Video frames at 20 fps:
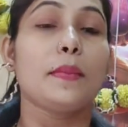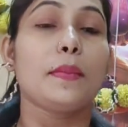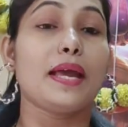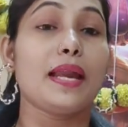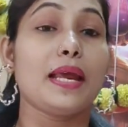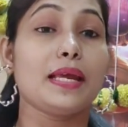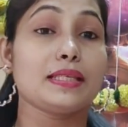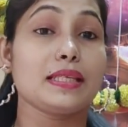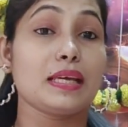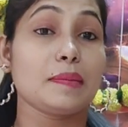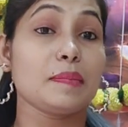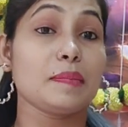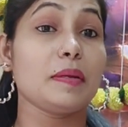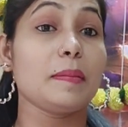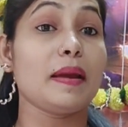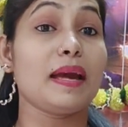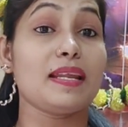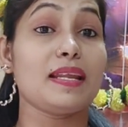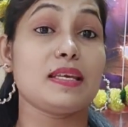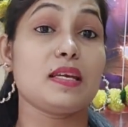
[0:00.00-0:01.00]
मैंने इसे
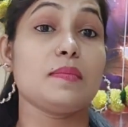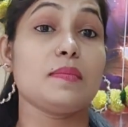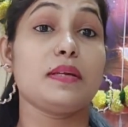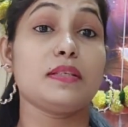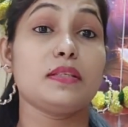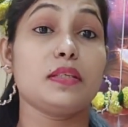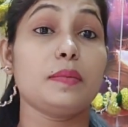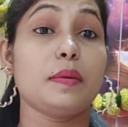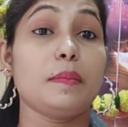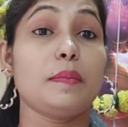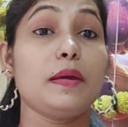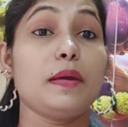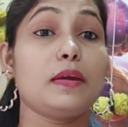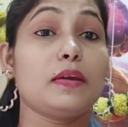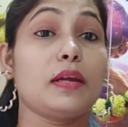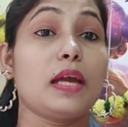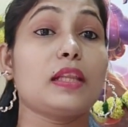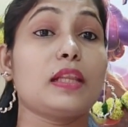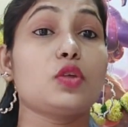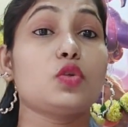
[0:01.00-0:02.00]
अपनी मैरिज एनिवर्सरी पे
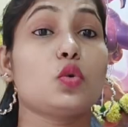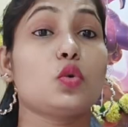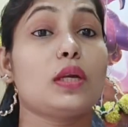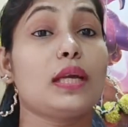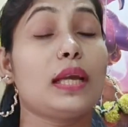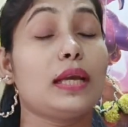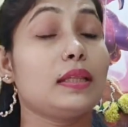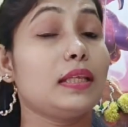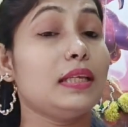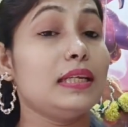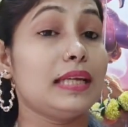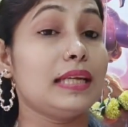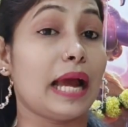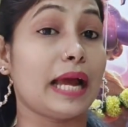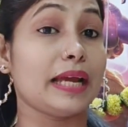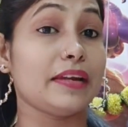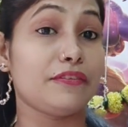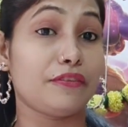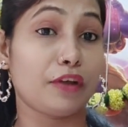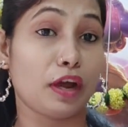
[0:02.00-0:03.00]
बियर किया था जो कि थी
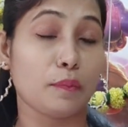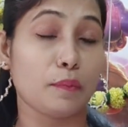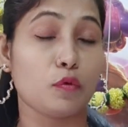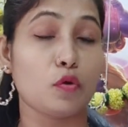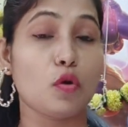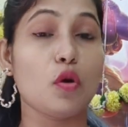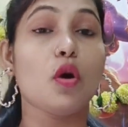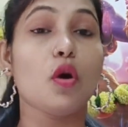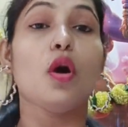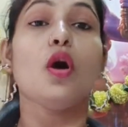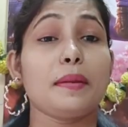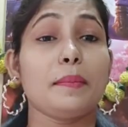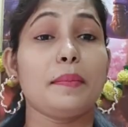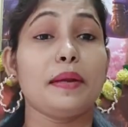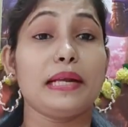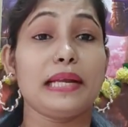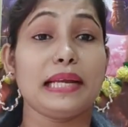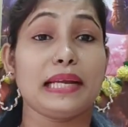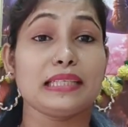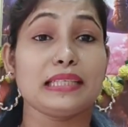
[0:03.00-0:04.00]
नाइन फेब को अपने
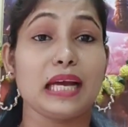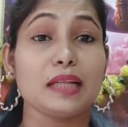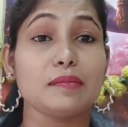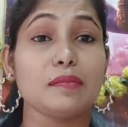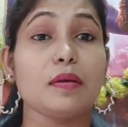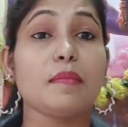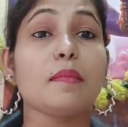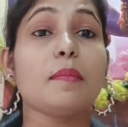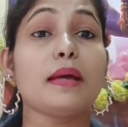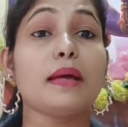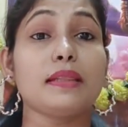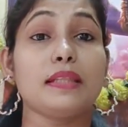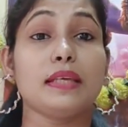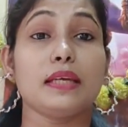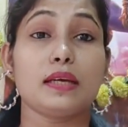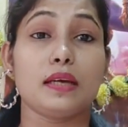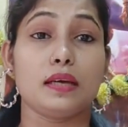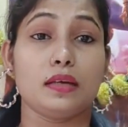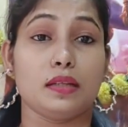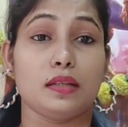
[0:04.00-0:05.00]
बेटे के साथ में
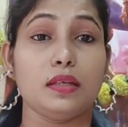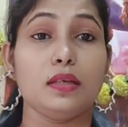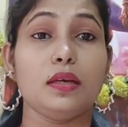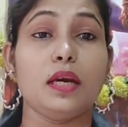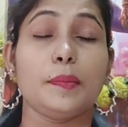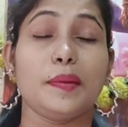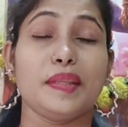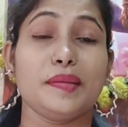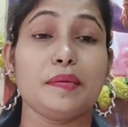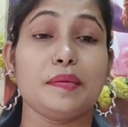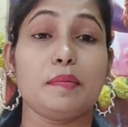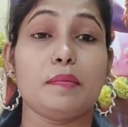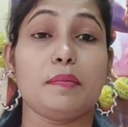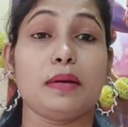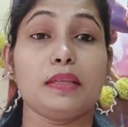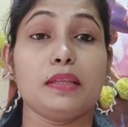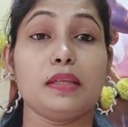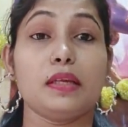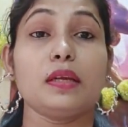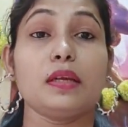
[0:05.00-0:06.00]
मंदिर गई थी गणपति
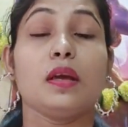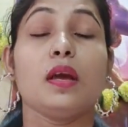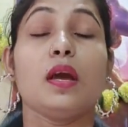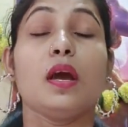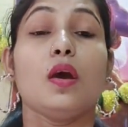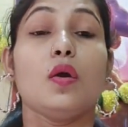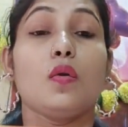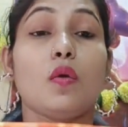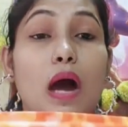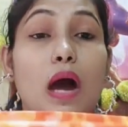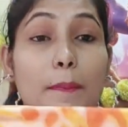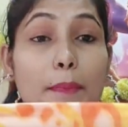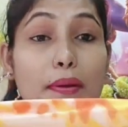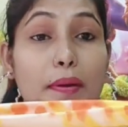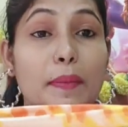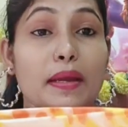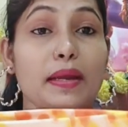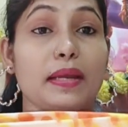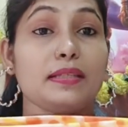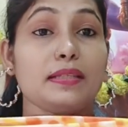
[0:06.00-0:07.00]
मंदिर वहां
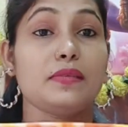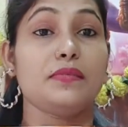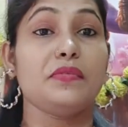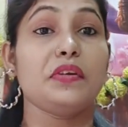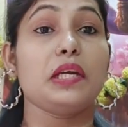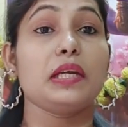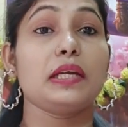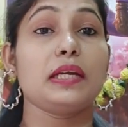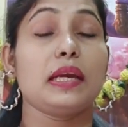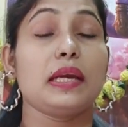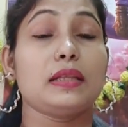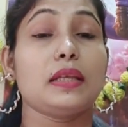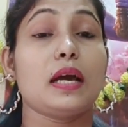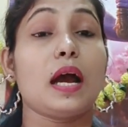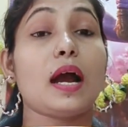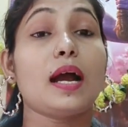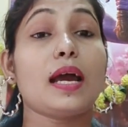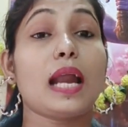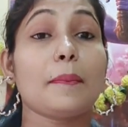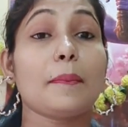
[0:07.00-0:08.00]
पर मैंने इसे बियर किया था
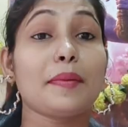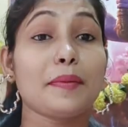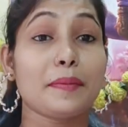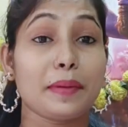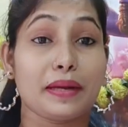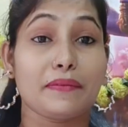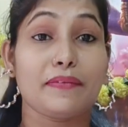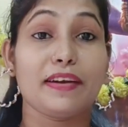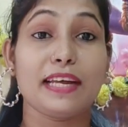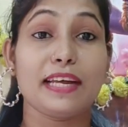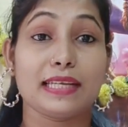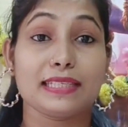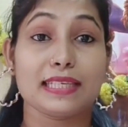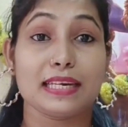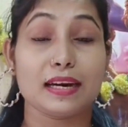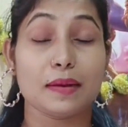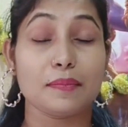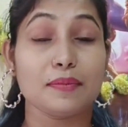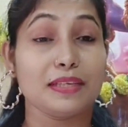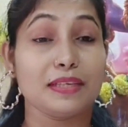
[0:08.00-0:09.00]
अगर आपने मेरे बेटे का
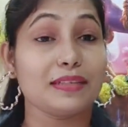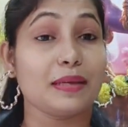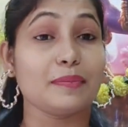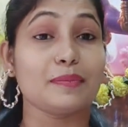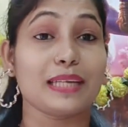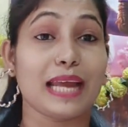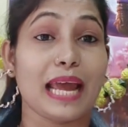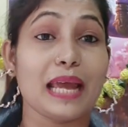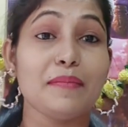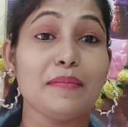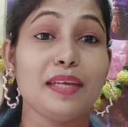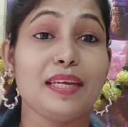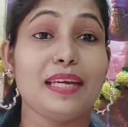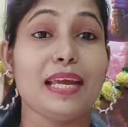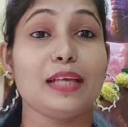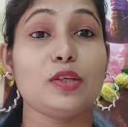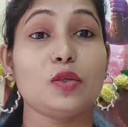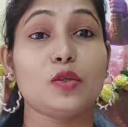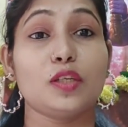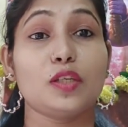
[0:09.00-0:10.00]
चैनल अभी तक सब्सक्राइब नहीं
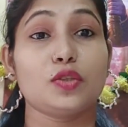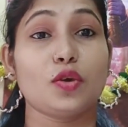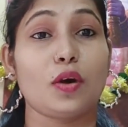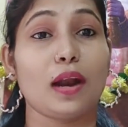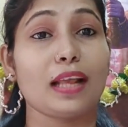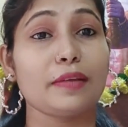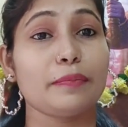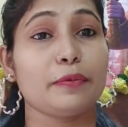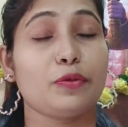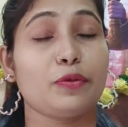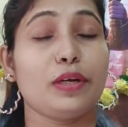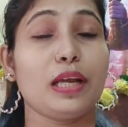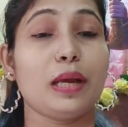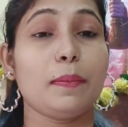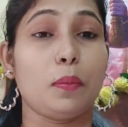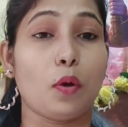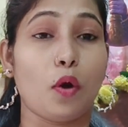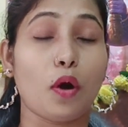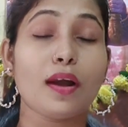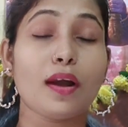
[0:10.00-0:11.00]
किया जो कि स्वराज
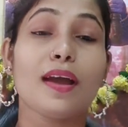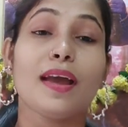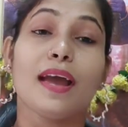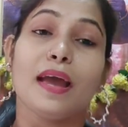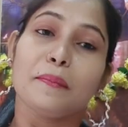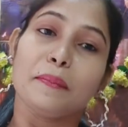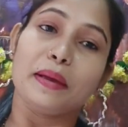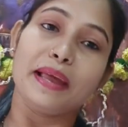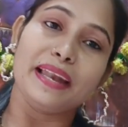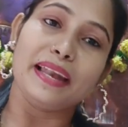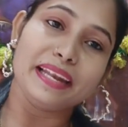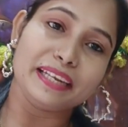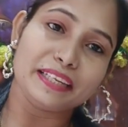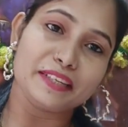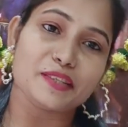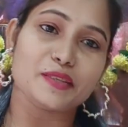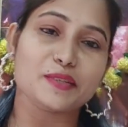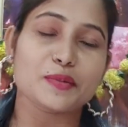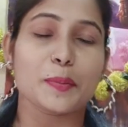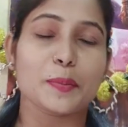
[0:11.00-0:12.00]
मधुरिया ब्लॉग मैं लिंक
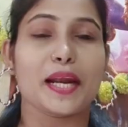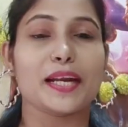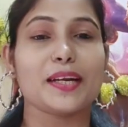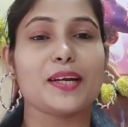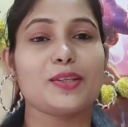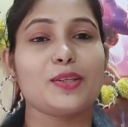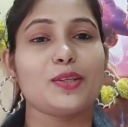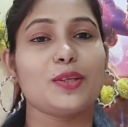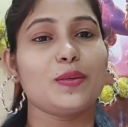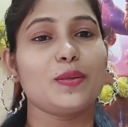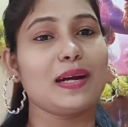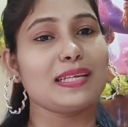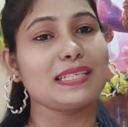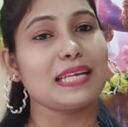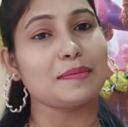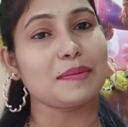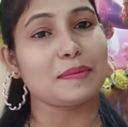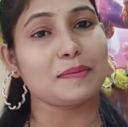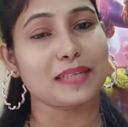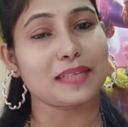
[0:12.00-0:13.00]
डिस्क्रिप्शन में एड कर दूंगी वहां
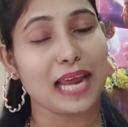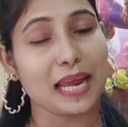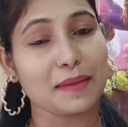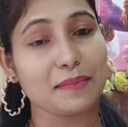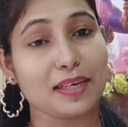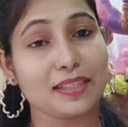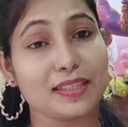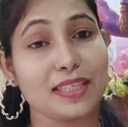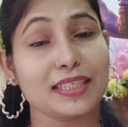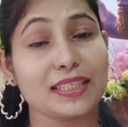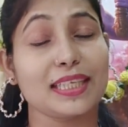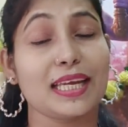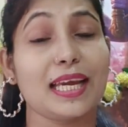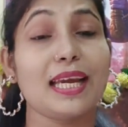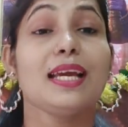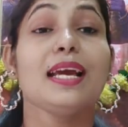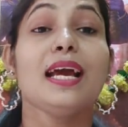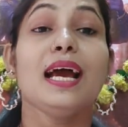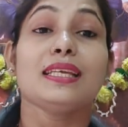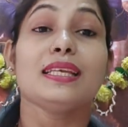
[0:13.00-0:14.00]
से आप सब्सक्राइब कर सकते
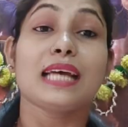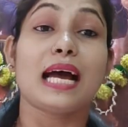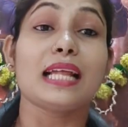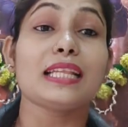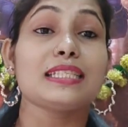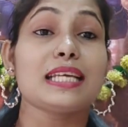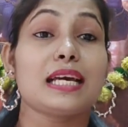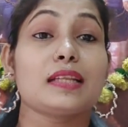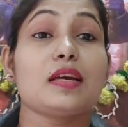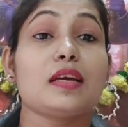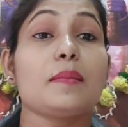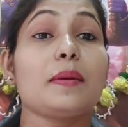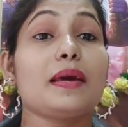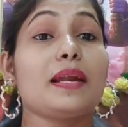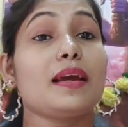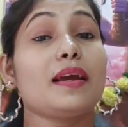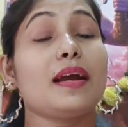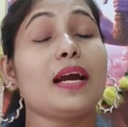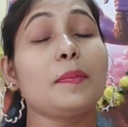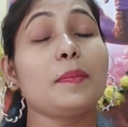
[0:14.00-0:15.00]
हैं साथ ही साथ
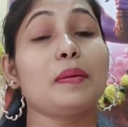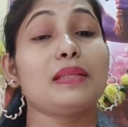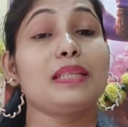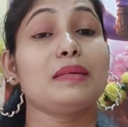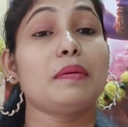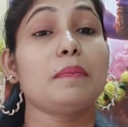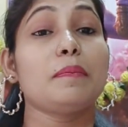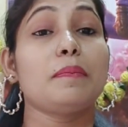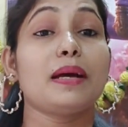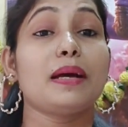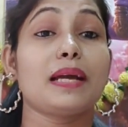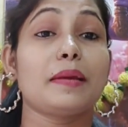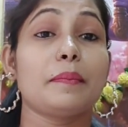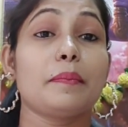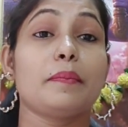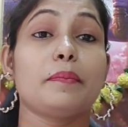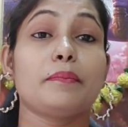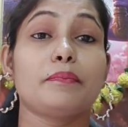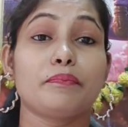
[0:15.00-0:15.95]
मैंने गणपति पप्पा के